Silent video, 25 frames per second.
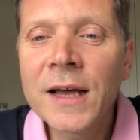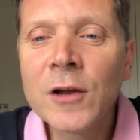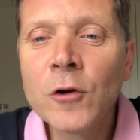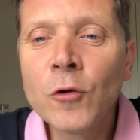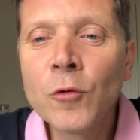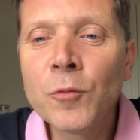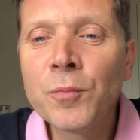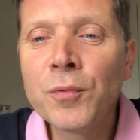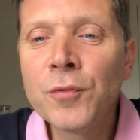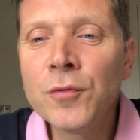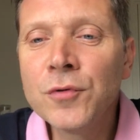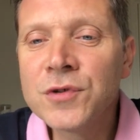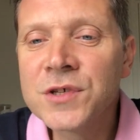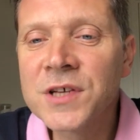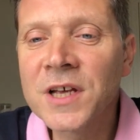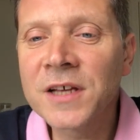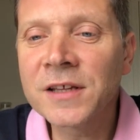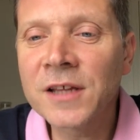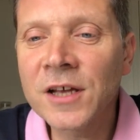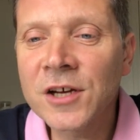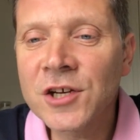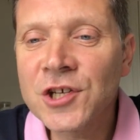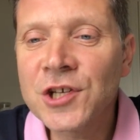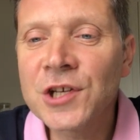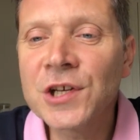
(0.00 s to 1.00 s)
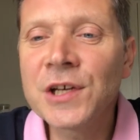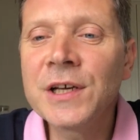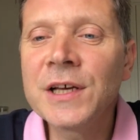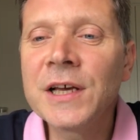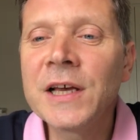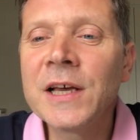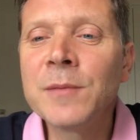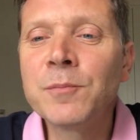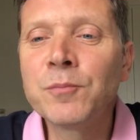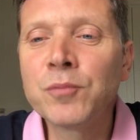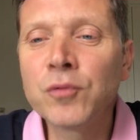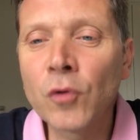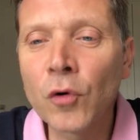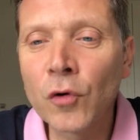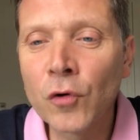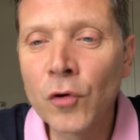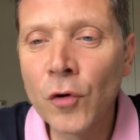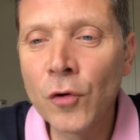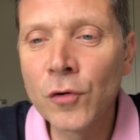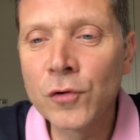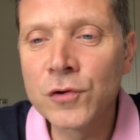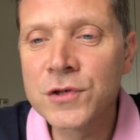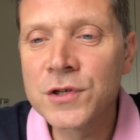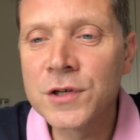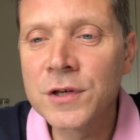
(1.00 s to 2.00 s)
est le plus attaché et pour
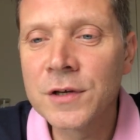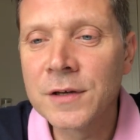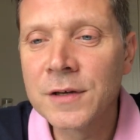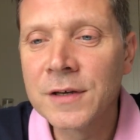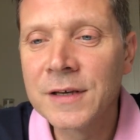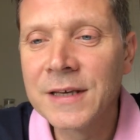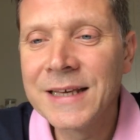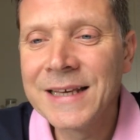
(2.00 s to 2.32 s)
cause.